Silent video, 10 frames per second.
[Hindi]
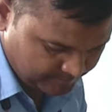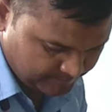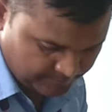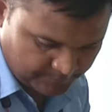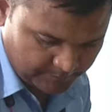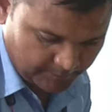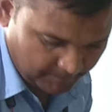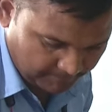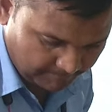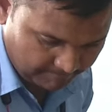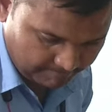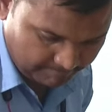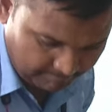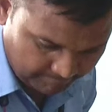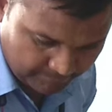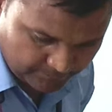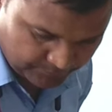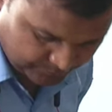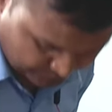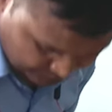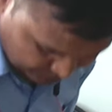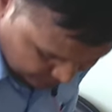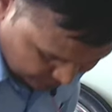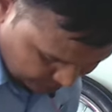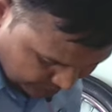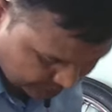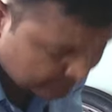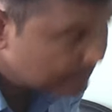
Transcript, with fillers: तो इसलिए किसी किसी को प्रॉब्लम आता है कि टाइम पर